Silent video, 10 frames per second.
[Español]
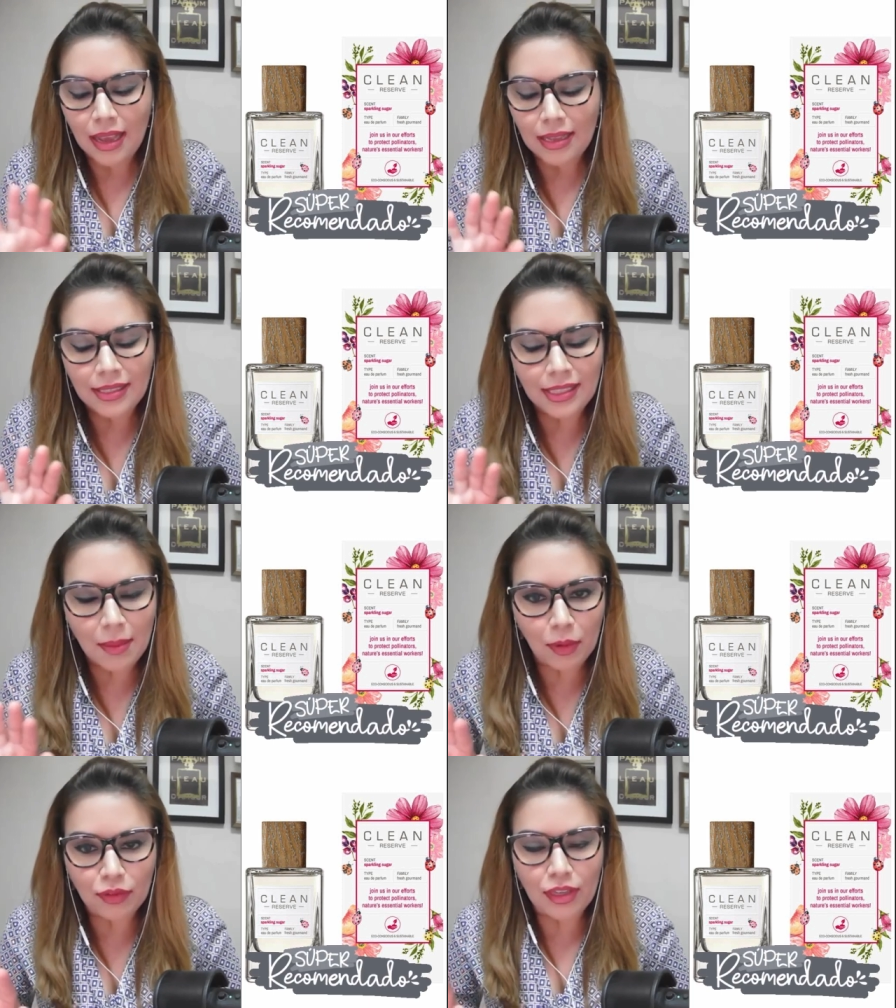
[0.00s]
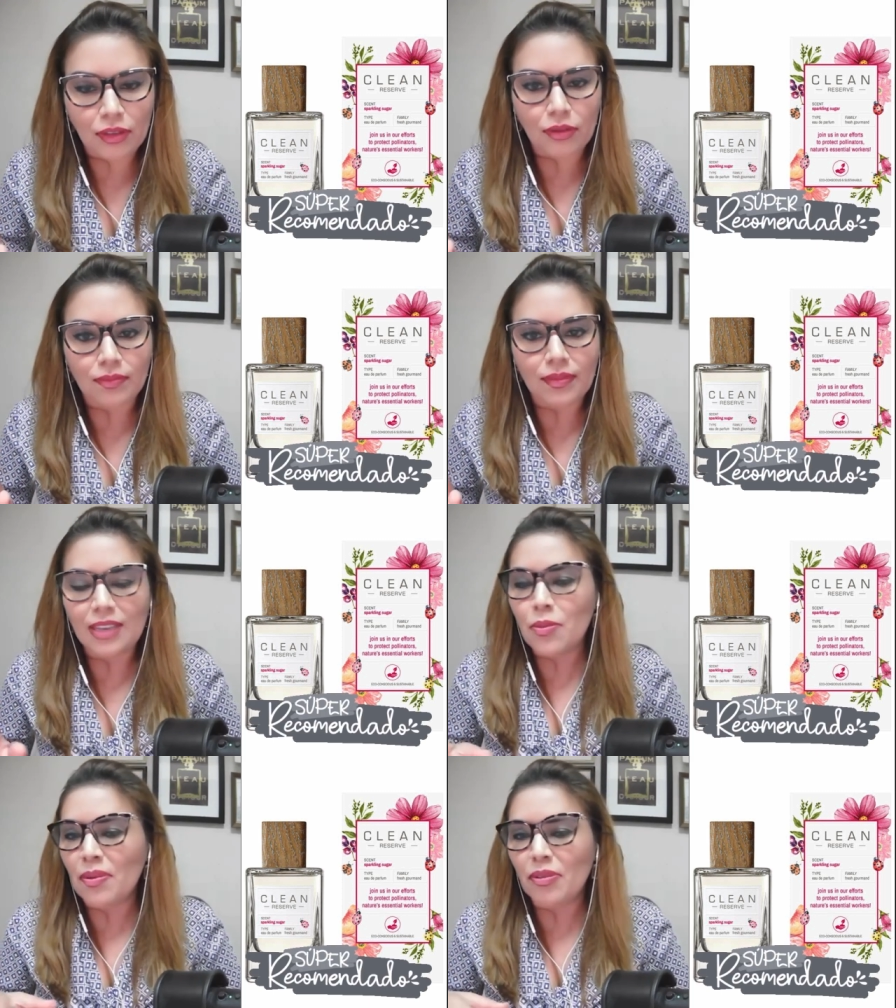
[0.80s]
100%.
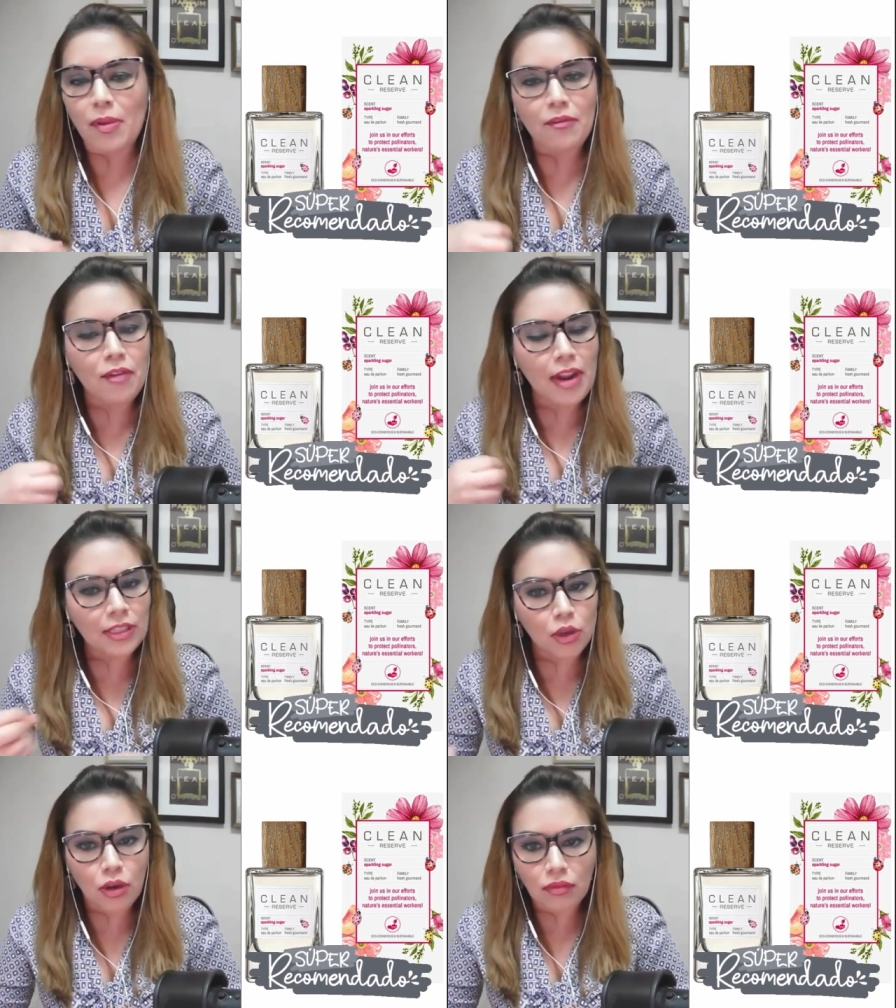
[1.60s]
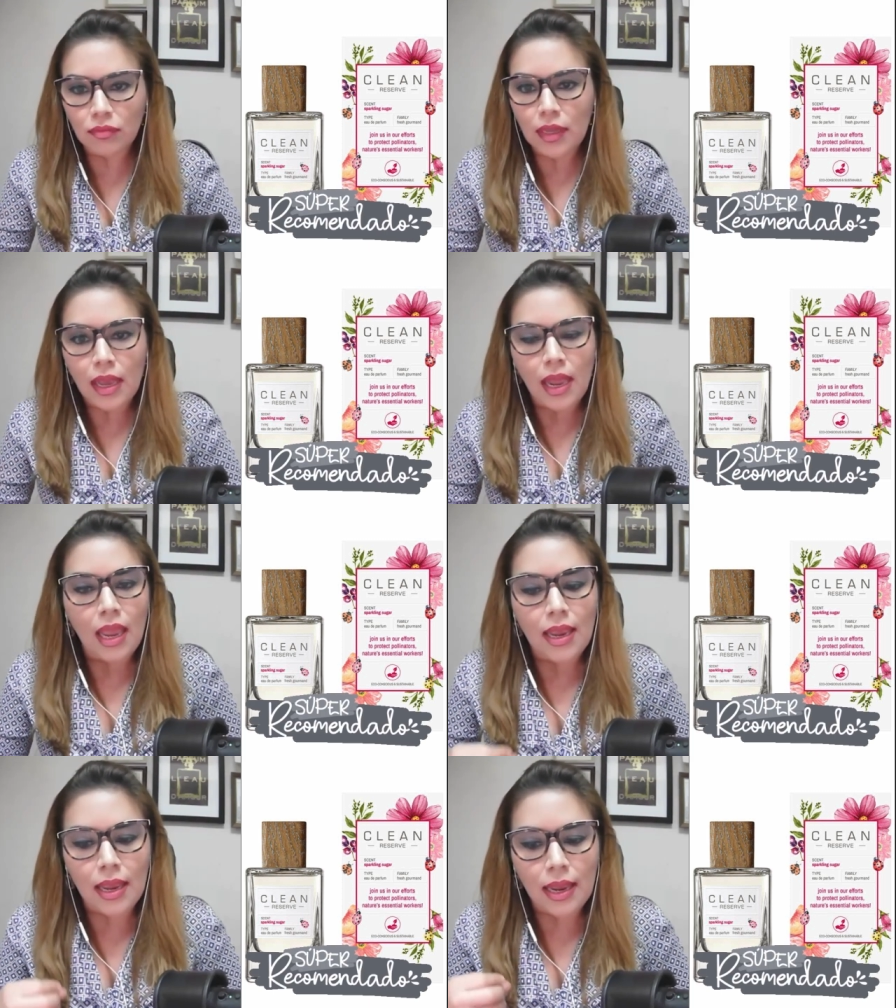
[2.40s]
Es un perfume fresco.
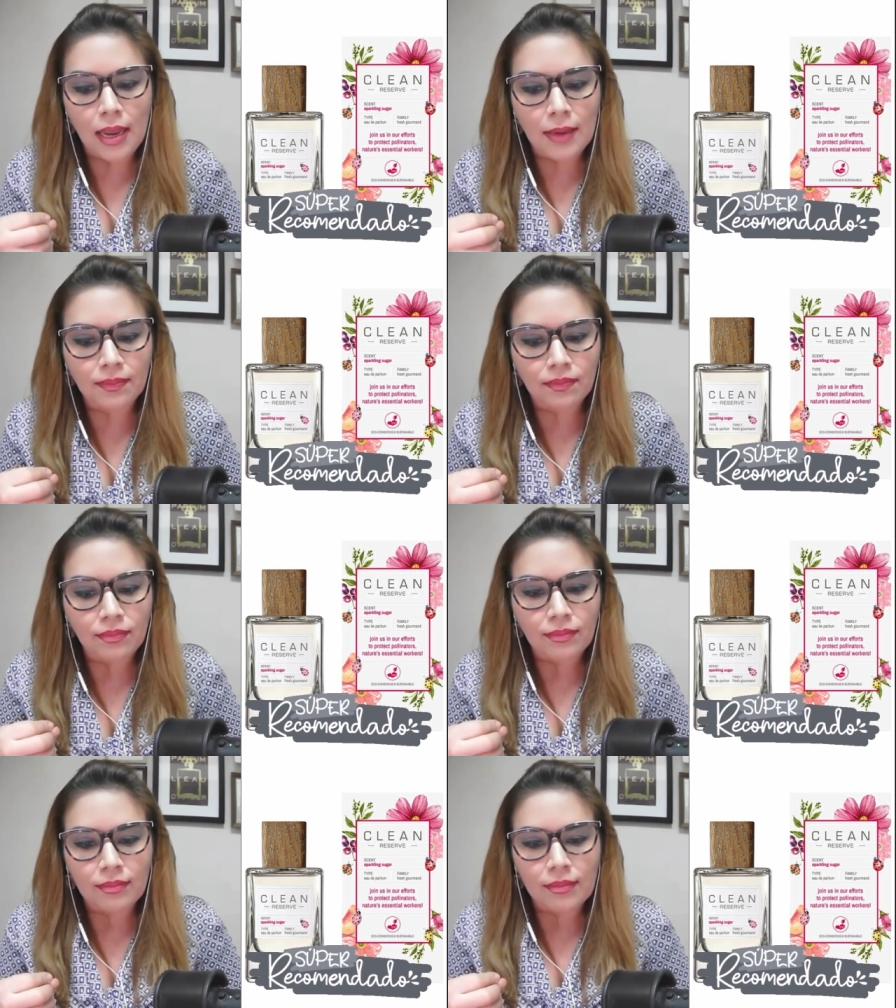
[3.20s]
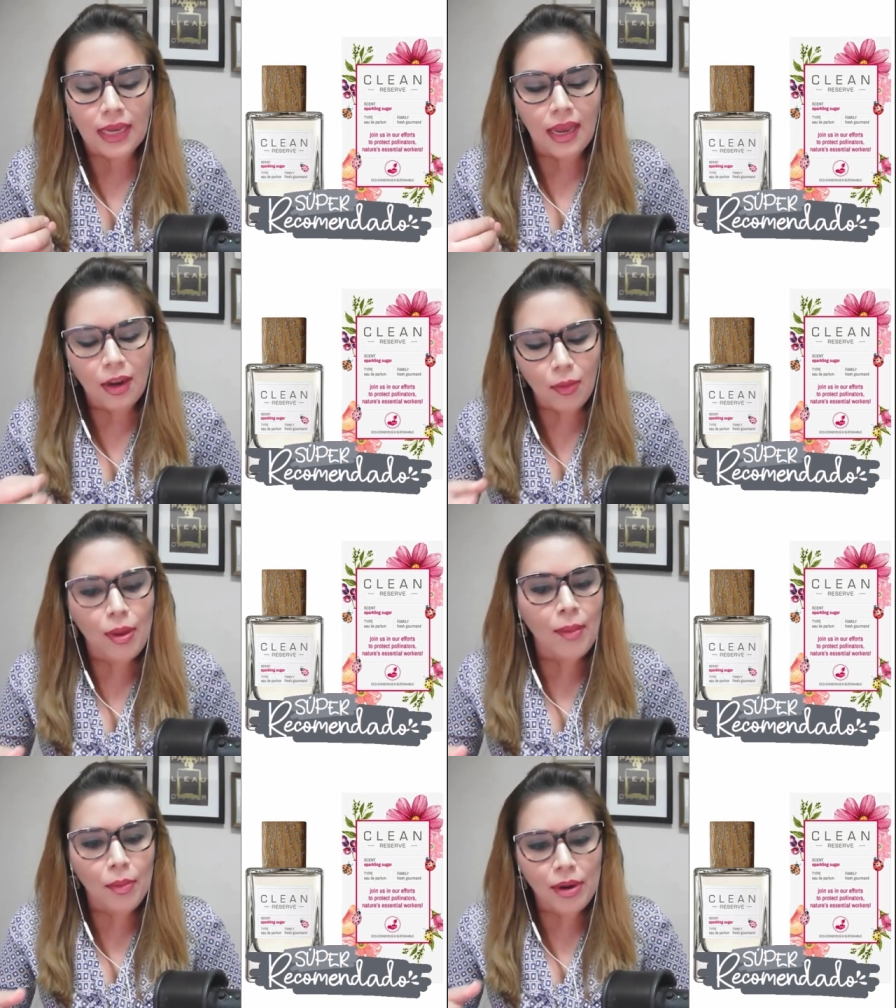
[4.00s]
Eh, lo
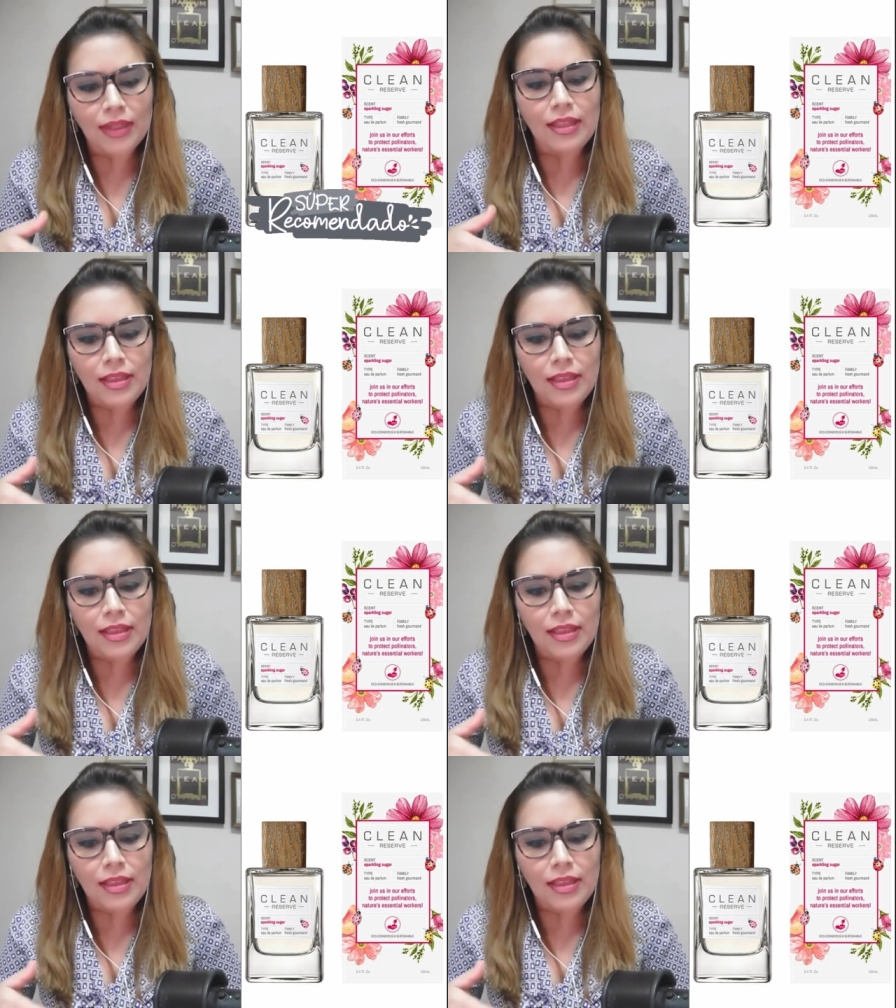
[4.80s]
pueden poner de